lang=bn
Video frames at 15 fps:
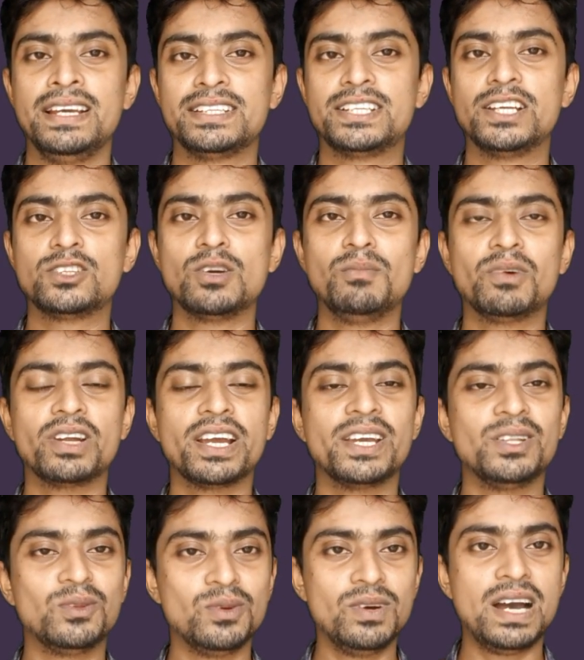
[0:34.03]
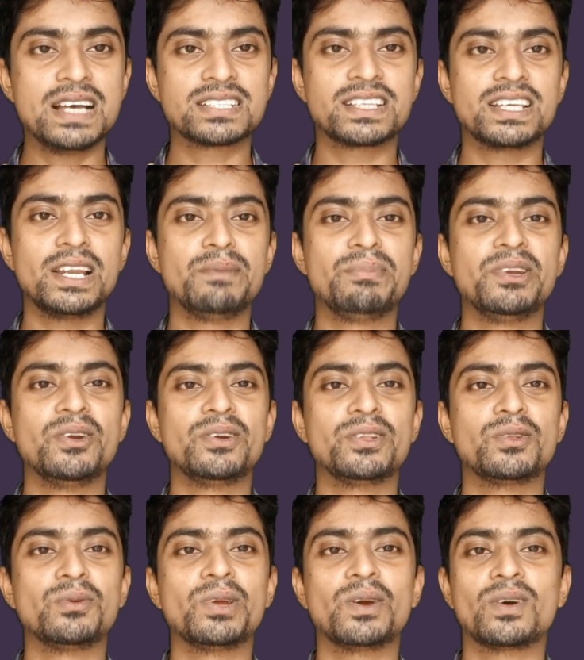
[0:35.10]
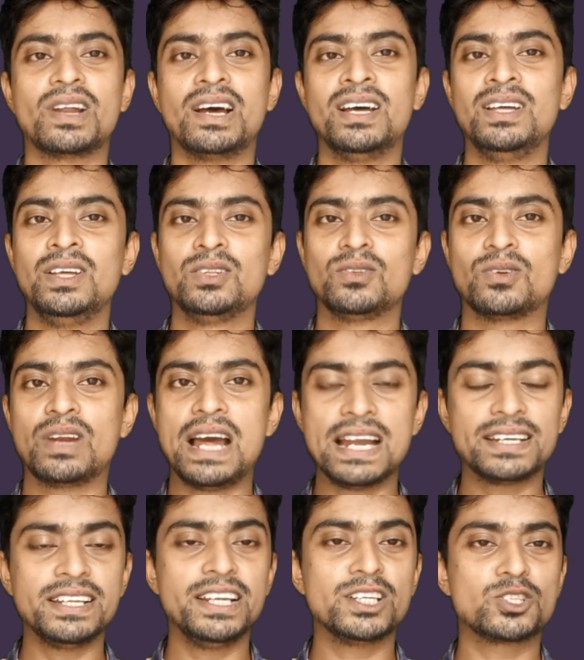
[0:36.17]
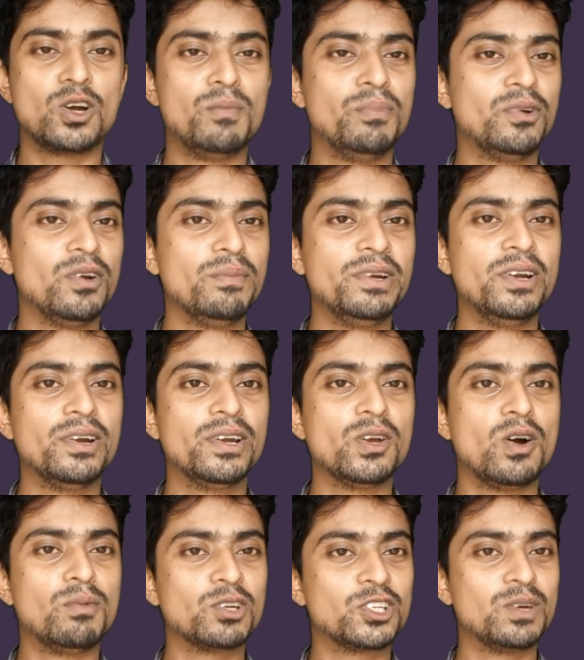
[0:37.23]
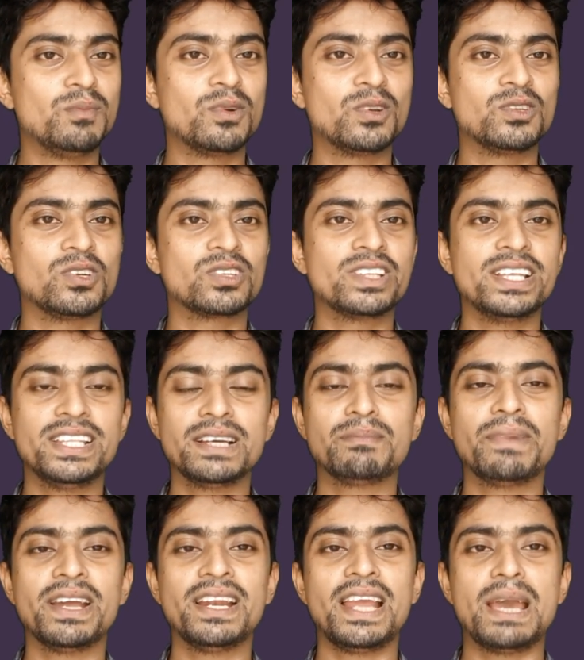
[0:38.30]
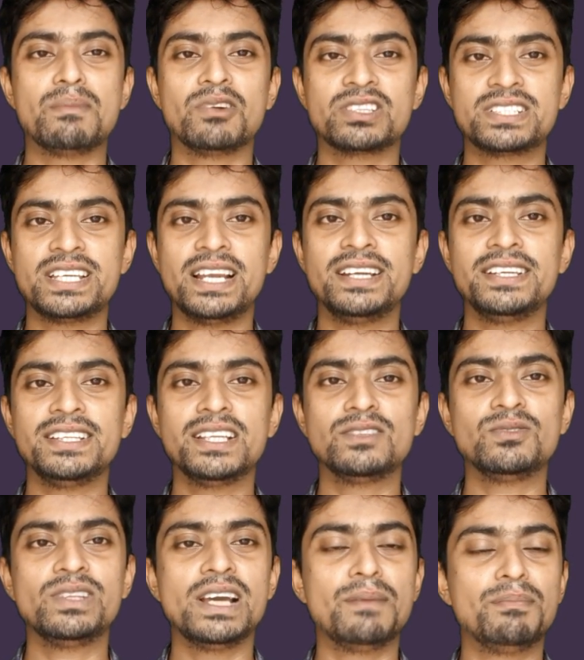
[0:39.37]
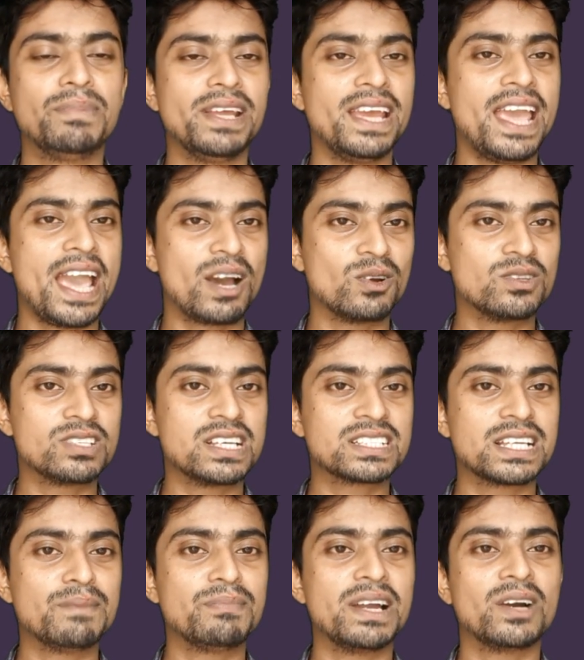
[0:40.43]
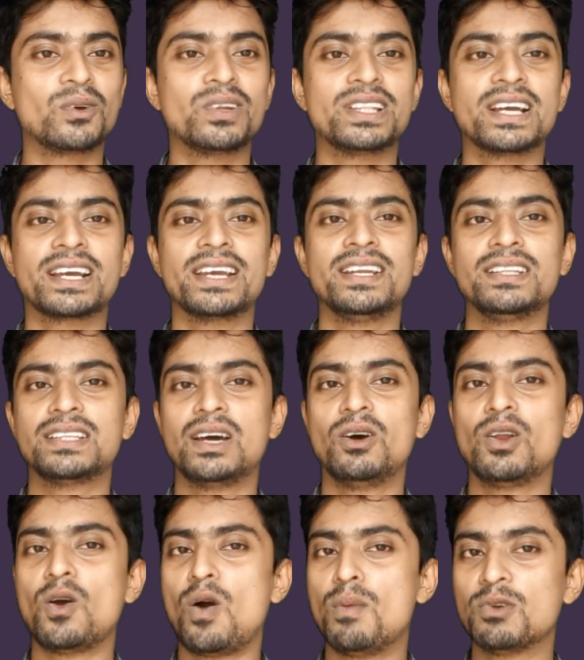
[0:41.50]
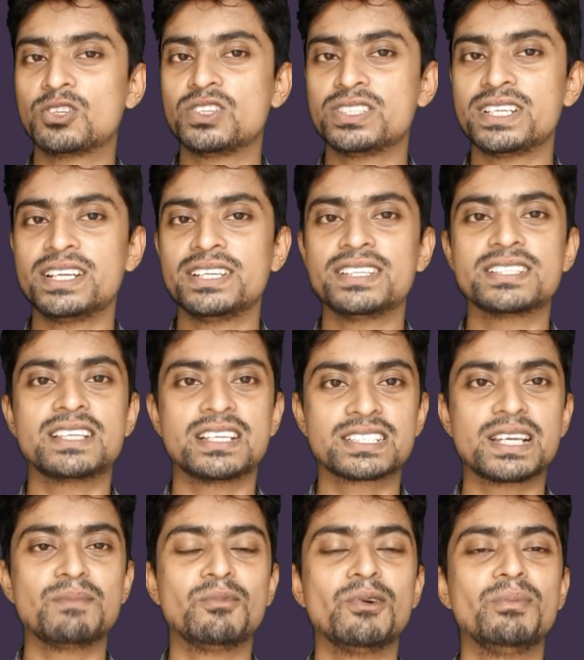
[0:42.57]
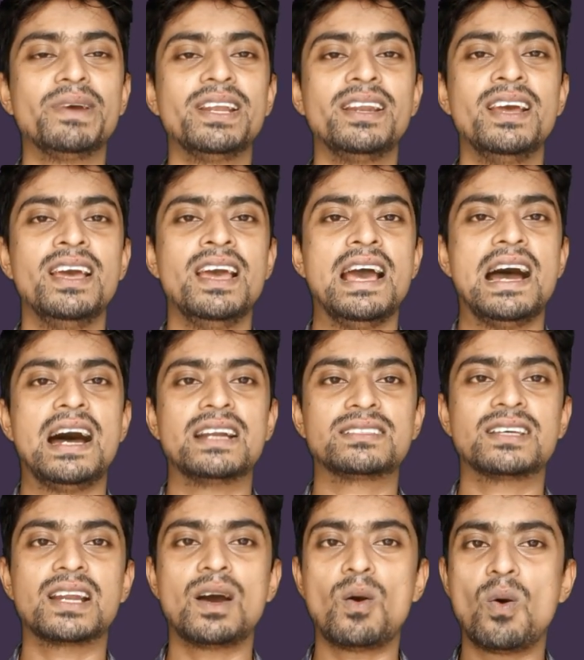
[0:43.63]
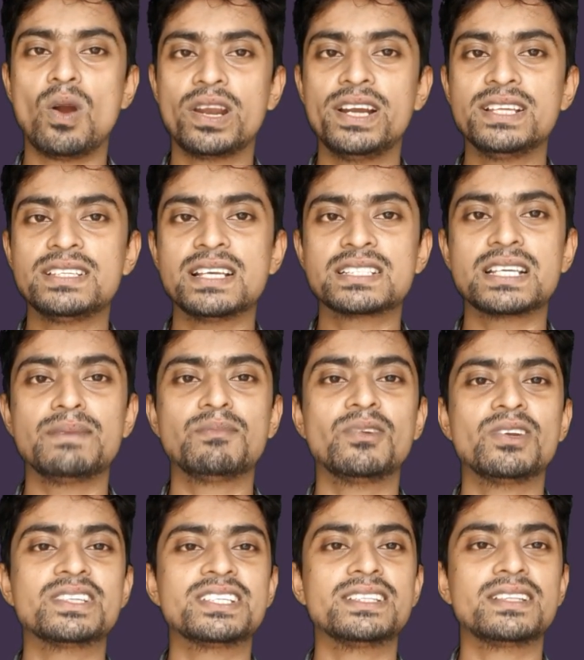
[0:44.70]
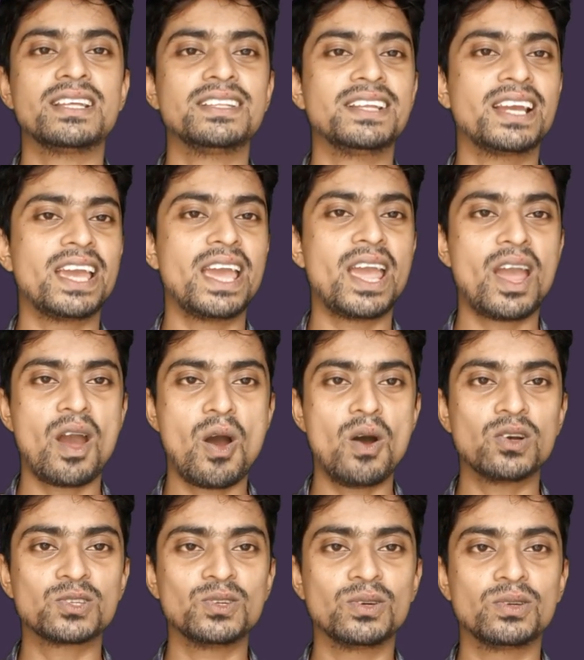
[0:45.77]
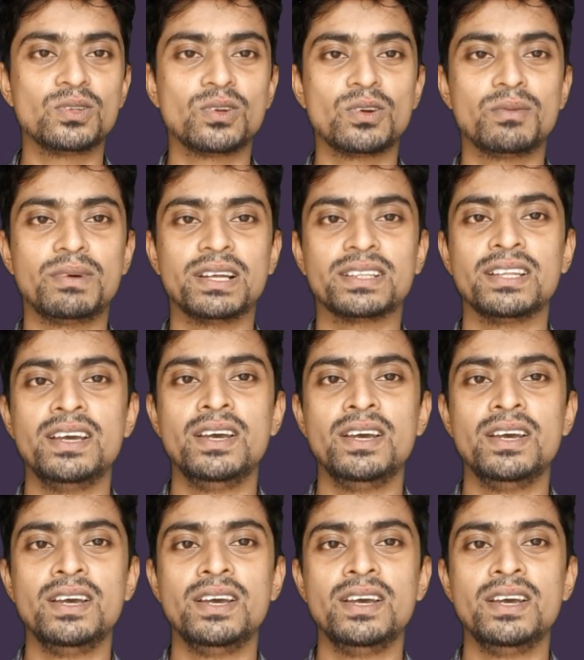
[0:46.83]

সেই সম্পর্কে কিন্তু আজকের এই ভিডিওটি তৈরি করা তো না টেনে সম্পূর্ণ ভিডিওটি অবশ্যই মনোযোগ দিয়ে দেখবেন এবং চ্যানেলটিতে যদি আপনি এখনো সাবস্ক্রাইব না করে থাকেন তাহলে অবশ্যই চ্যানেলটিতে সাবস্ক্রাইব করবেন আর যারা অলরেডি সাবস্ক্রাইব করেছেন তাদেরকে অসংখ্য ধন্যবাদ